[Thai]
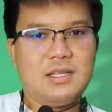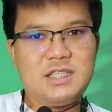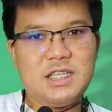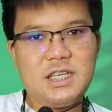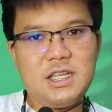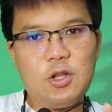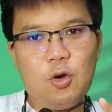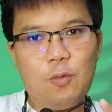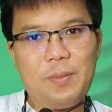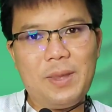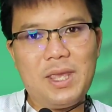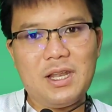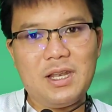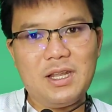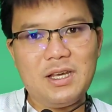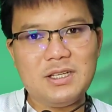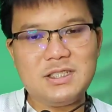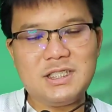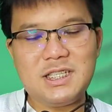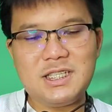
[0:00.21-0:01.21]
ชิโนบิ
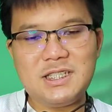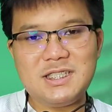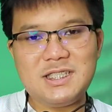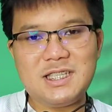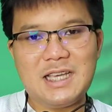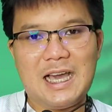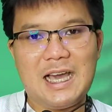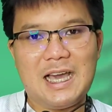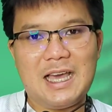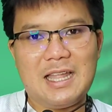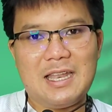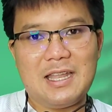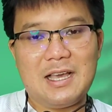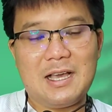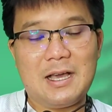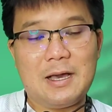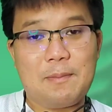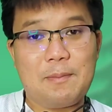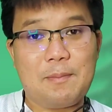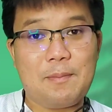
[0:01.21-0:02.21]
หรือชินจา
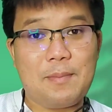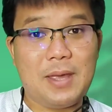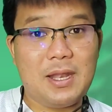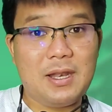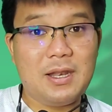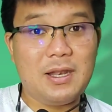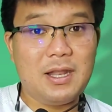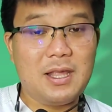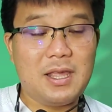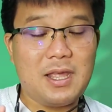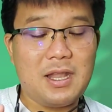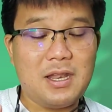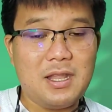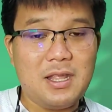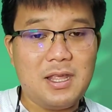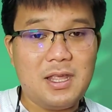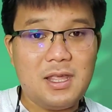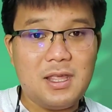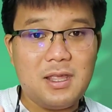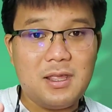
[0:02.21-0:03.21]
นะครับเป็นเหรียญ
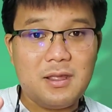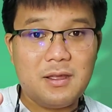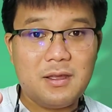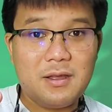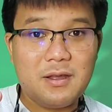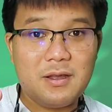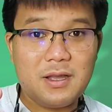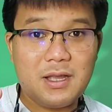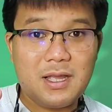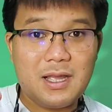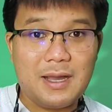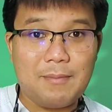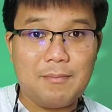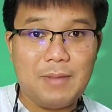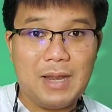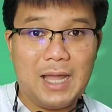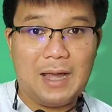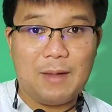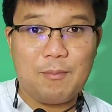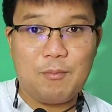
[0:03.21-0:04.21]
ที่
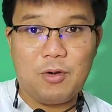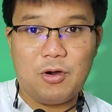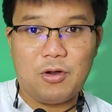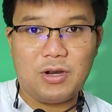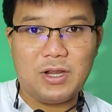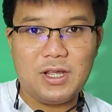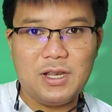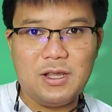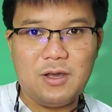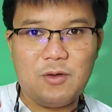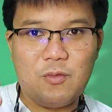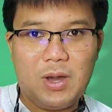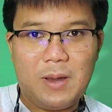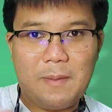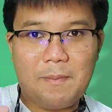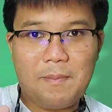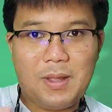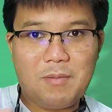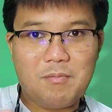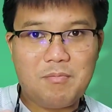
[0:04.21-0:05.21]
กำลังบอกได้เลยว่า
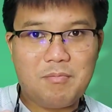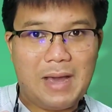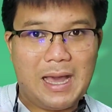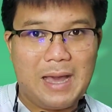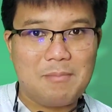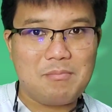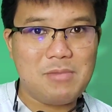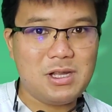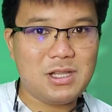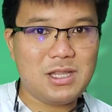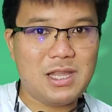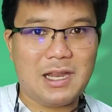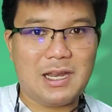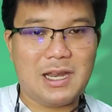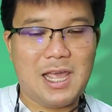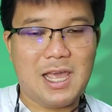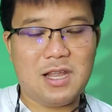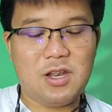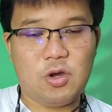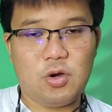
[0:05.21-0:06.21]
เป็นม้ามืดอย่าง
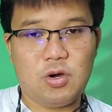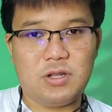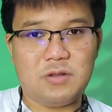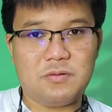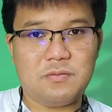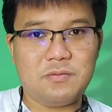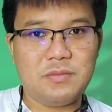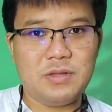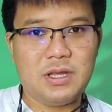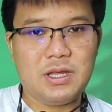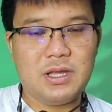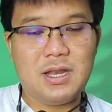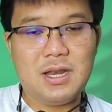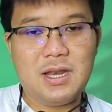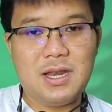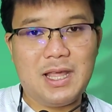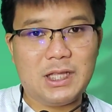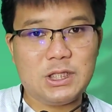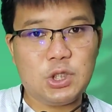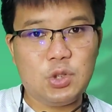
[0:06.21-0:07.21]
แน่นอน
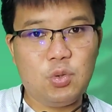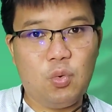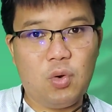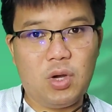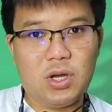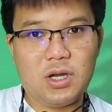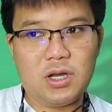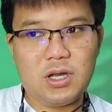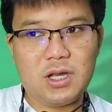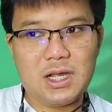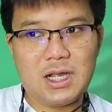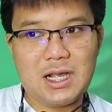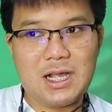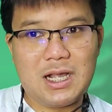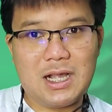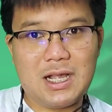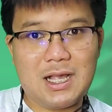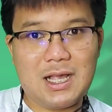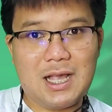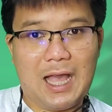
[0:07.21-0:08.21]
ในช่วง
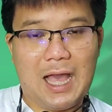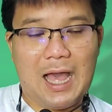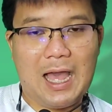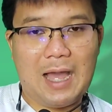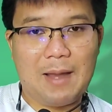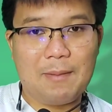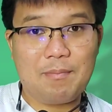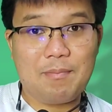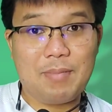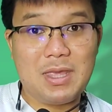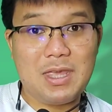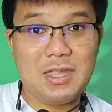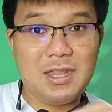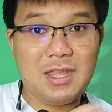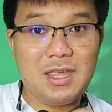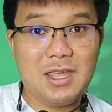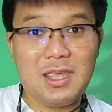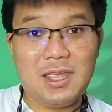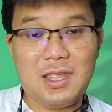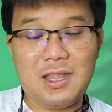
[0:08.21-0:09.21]
กลางปี
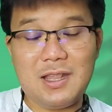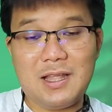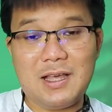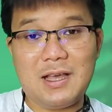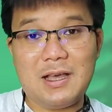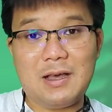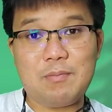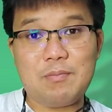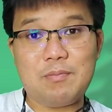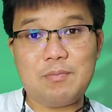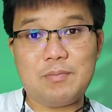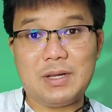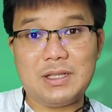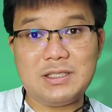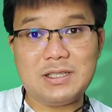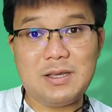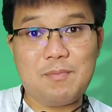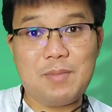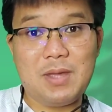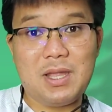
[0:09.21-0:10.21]
นี้นะครับมัน
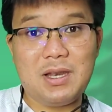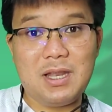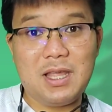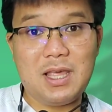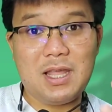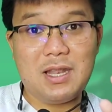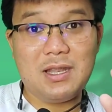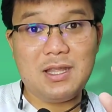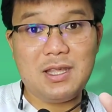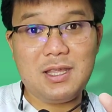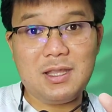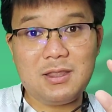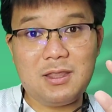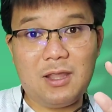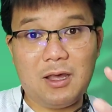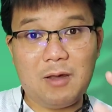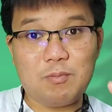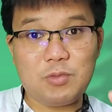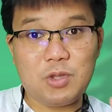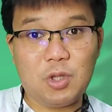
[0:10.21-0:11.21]
จะเป็นเหรียญที่
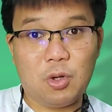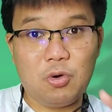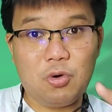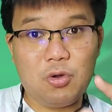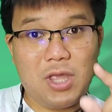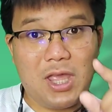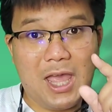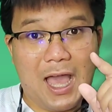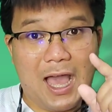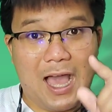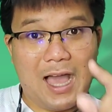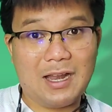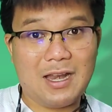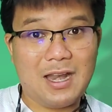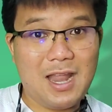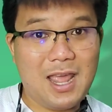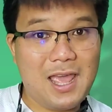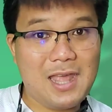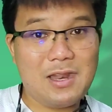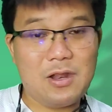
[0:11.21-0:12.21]
เติบโตอย่าง
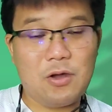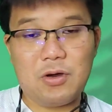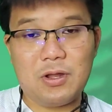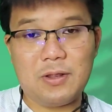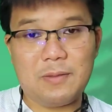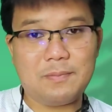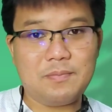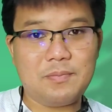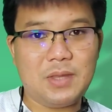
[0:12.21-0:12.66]
แน่นอน